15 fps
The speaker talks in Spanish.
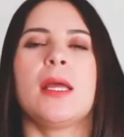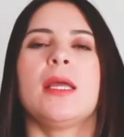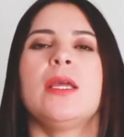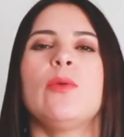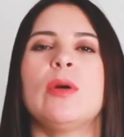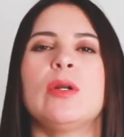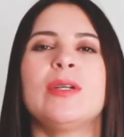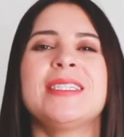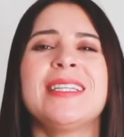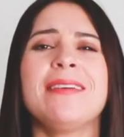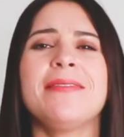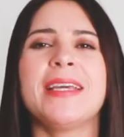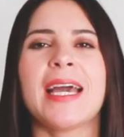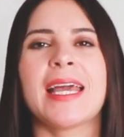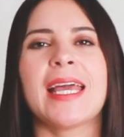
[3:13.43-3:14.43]
Y bueno,
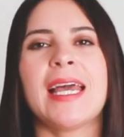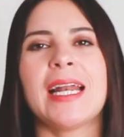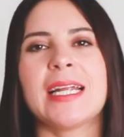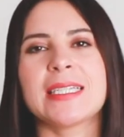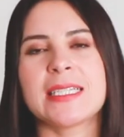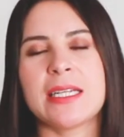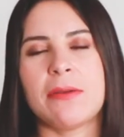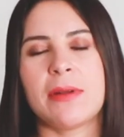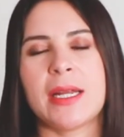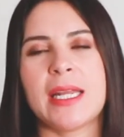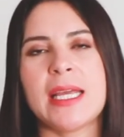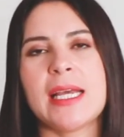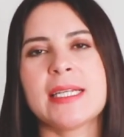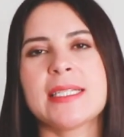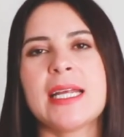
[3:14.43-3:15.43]
este viaje a las
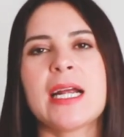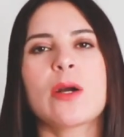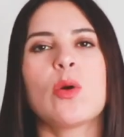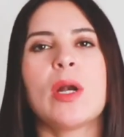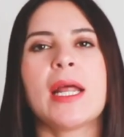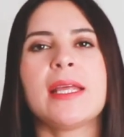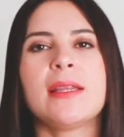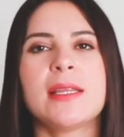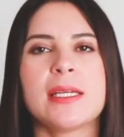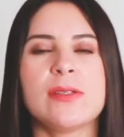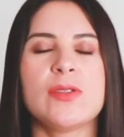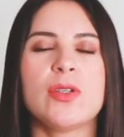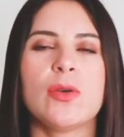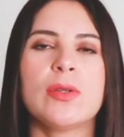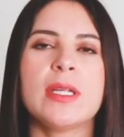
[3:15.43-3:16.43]
librerías era con la
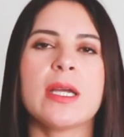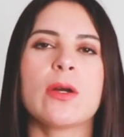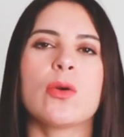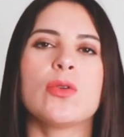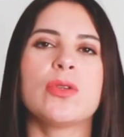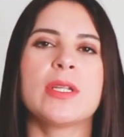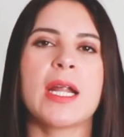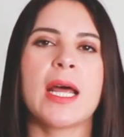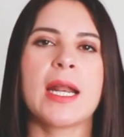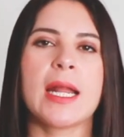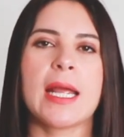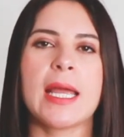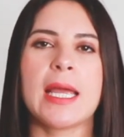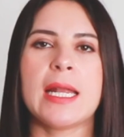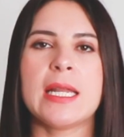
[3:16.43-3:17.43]
intención de
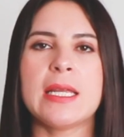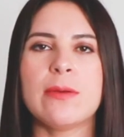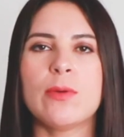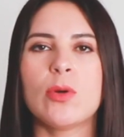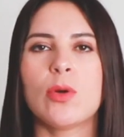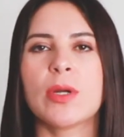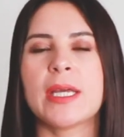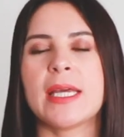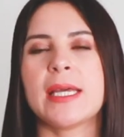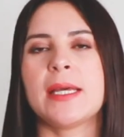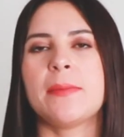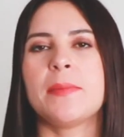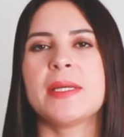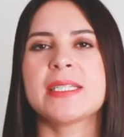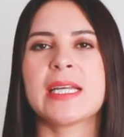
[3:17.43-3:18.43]
encontrar el libro
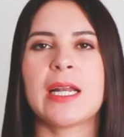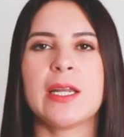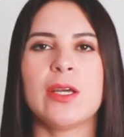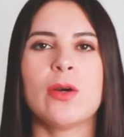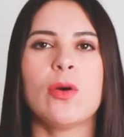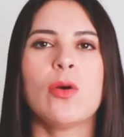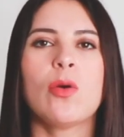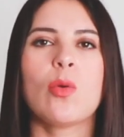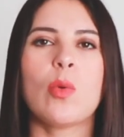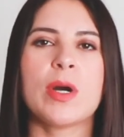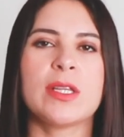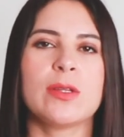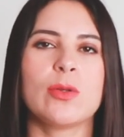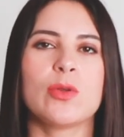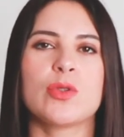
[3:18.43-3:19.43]
que me salió
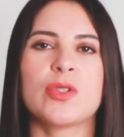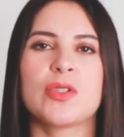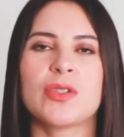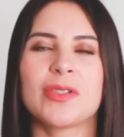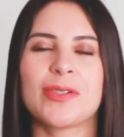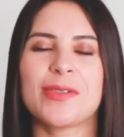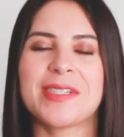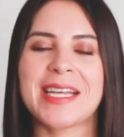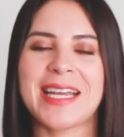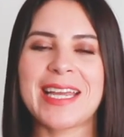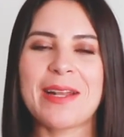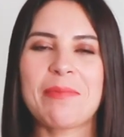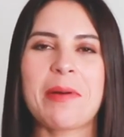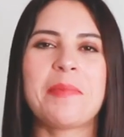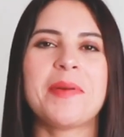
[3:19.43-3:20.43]
cuando
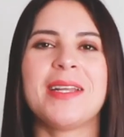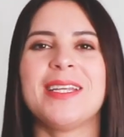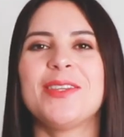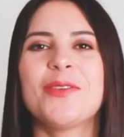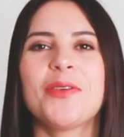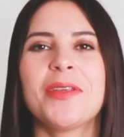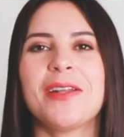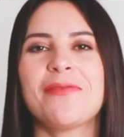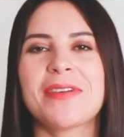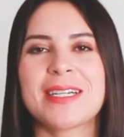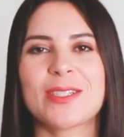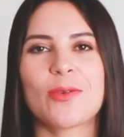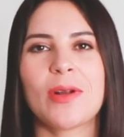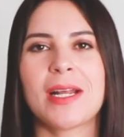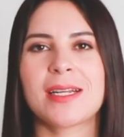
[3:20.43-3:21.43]
saqué el papelito del
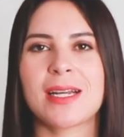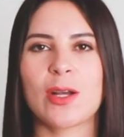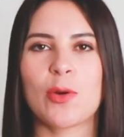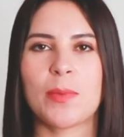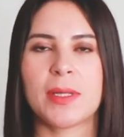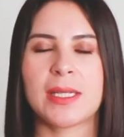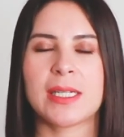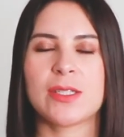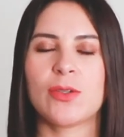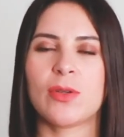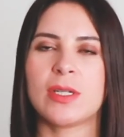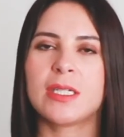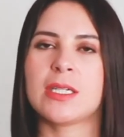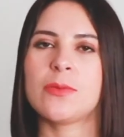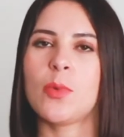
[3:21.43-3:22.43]
frasco de las
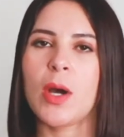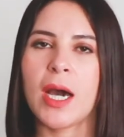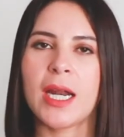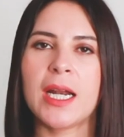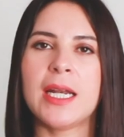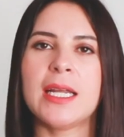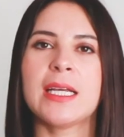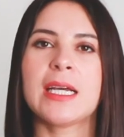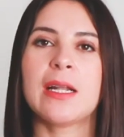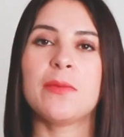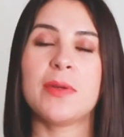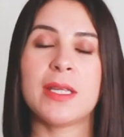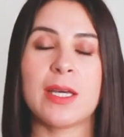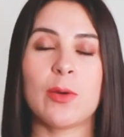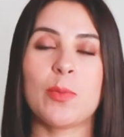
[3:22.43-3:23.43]
recomendaciones. Les voy a dejar el link al
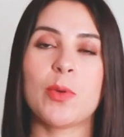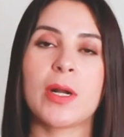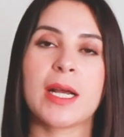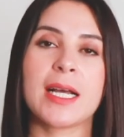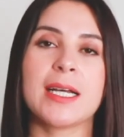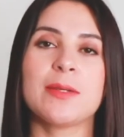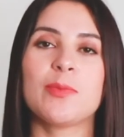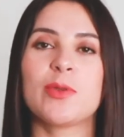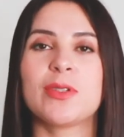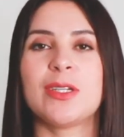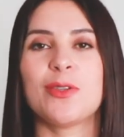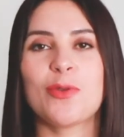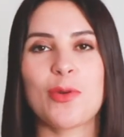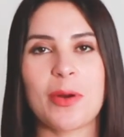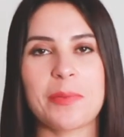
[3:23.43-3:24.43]
video por acá por si
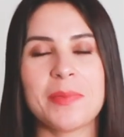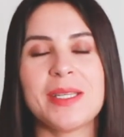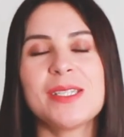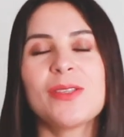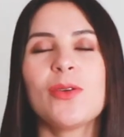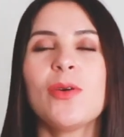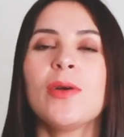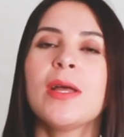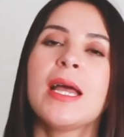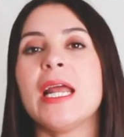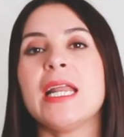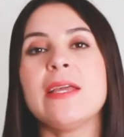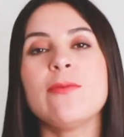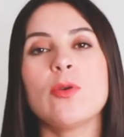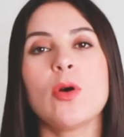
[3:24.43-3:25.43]
no lo han visto.
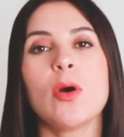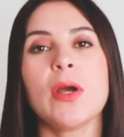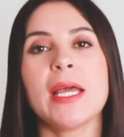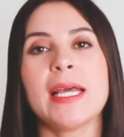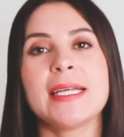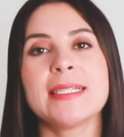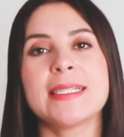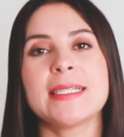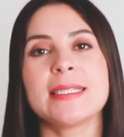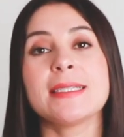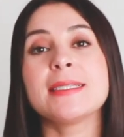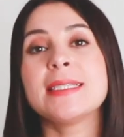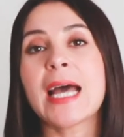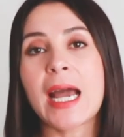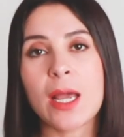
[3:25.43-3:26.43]
El libro es
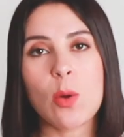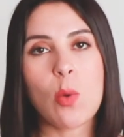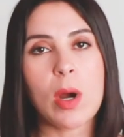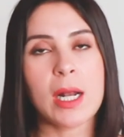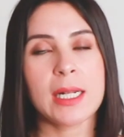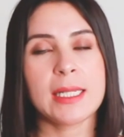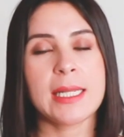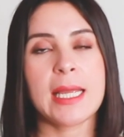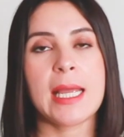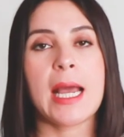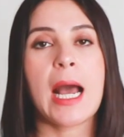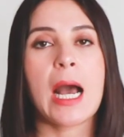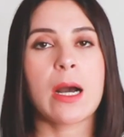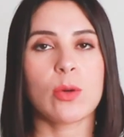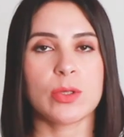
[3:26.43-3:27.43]
Da igual
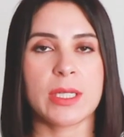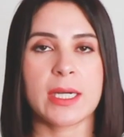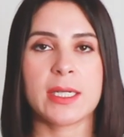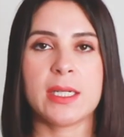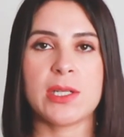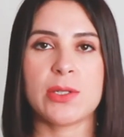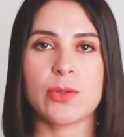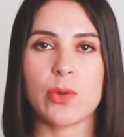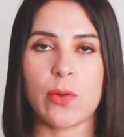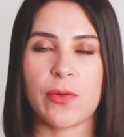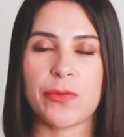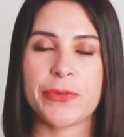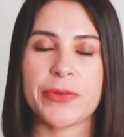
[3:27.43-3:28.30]
de Agota Christoph